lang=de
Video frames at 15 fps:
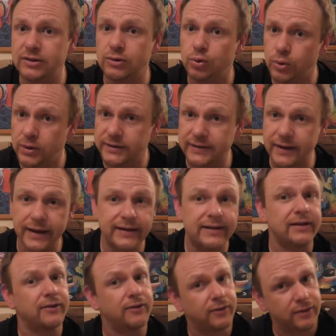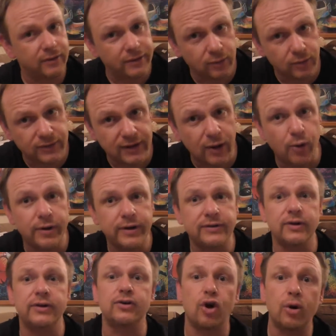die Uhrzeit, Dinosaurier,
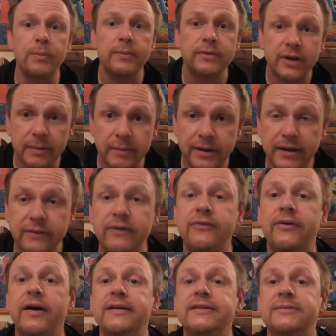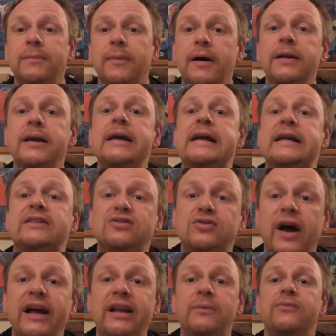soll ich kommen, Emmerchen, wir fahren jetzt mal
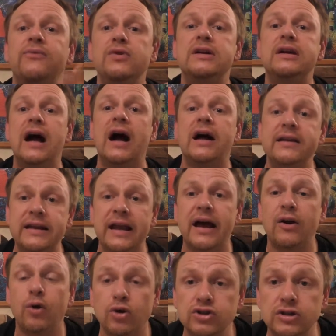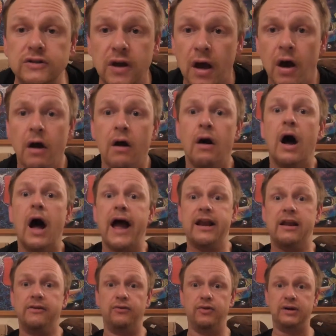zu einem Vulkan, der erloschen ist. Oh,
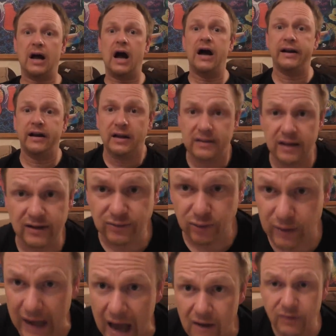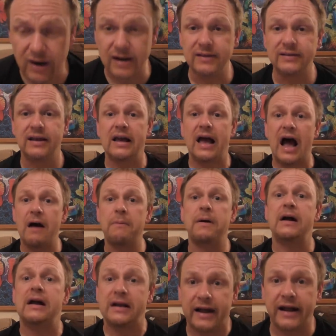einen Vulkan, da ist doch Lava und alles,
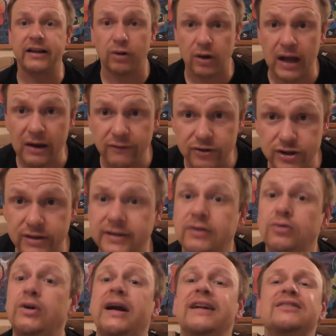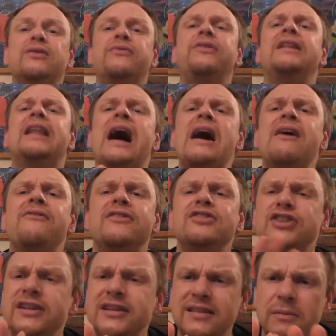aber kann auch Lavasteine sein. Du kannst so viel
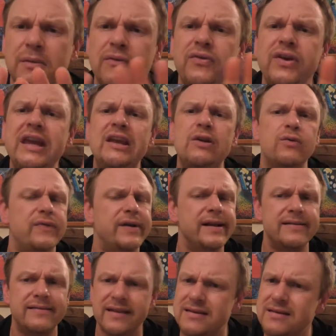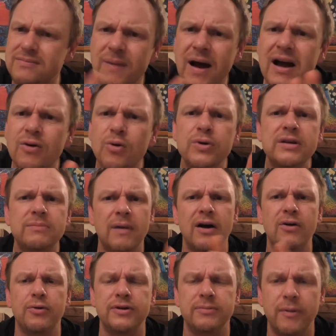Lavasteine sammeln, wie du willst. Das mach ruhig,
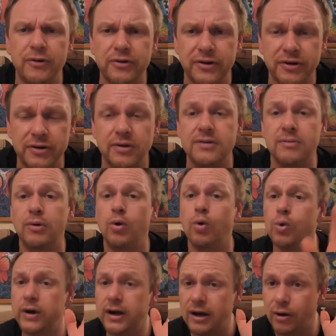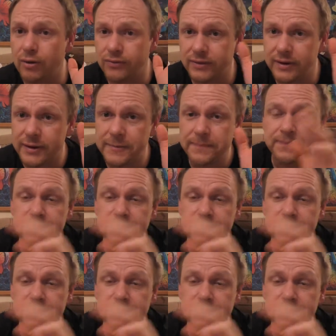mach ruhig, mach ruhig. Da sind wir hochgelaufen,